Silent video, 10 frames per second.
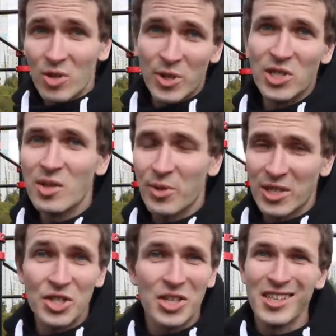упражнение
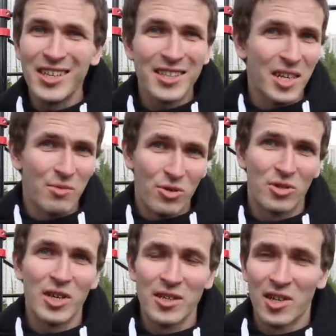практически не требует
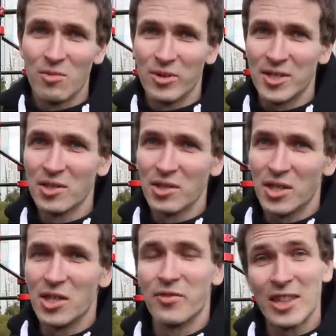каких-либо сил
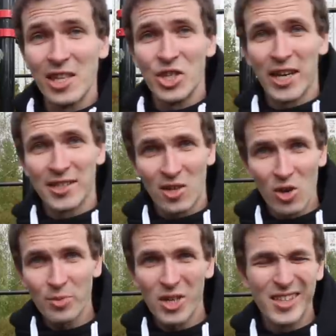и, в отличие от
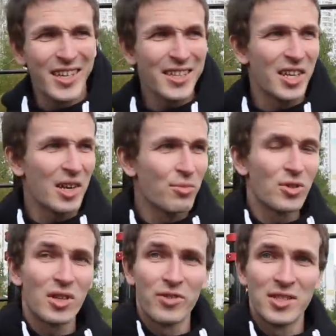склепки, не
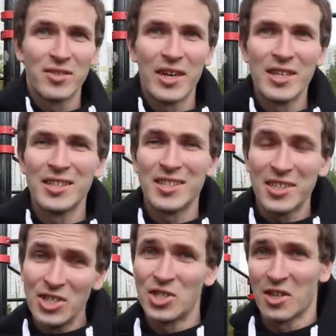требует овладевания
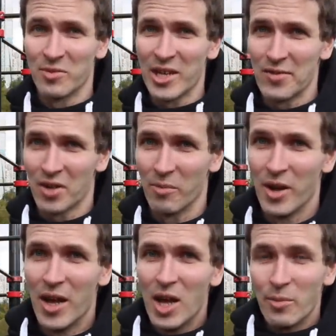техническим навыком.
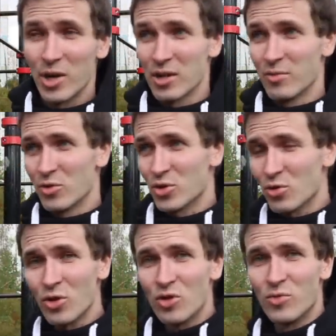Поэтому
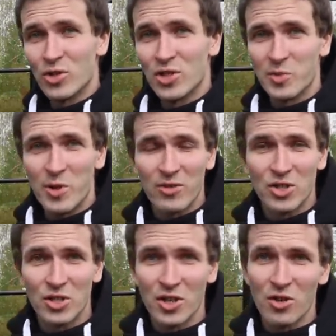сходу можно с первой
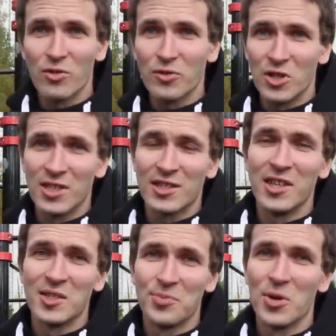же тренировки, если
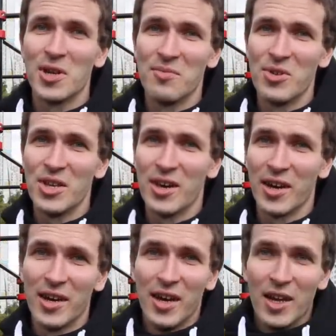есть
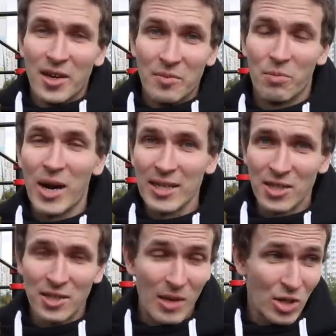более-менее
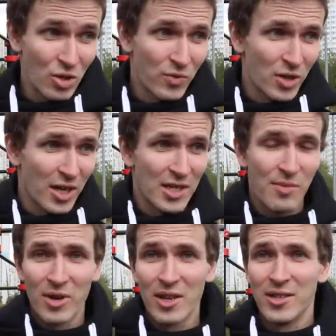база, так чтобы вы хотя
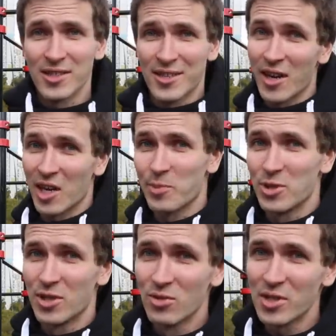бы могли несколько раз
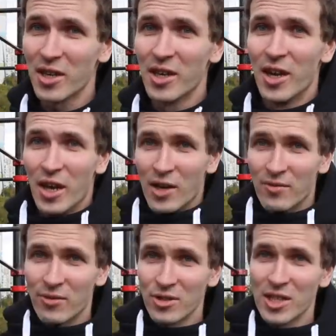потянуться,
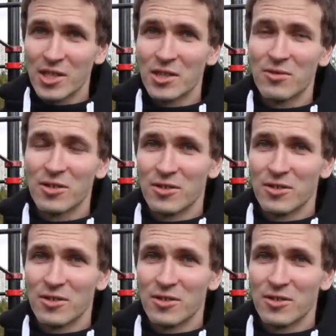вот таких